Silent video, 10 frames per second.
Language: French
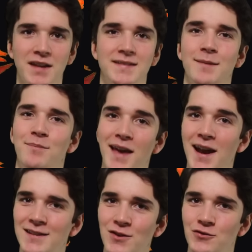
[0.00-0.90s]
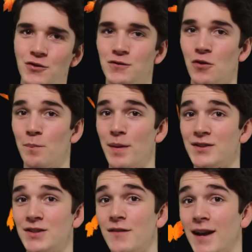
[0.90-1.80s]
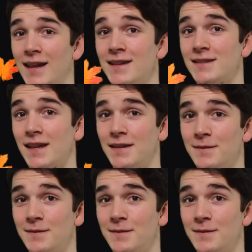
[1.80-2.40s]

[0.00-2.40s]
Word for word: Et c'est bien la seule chose que le PSG va gagner cette année.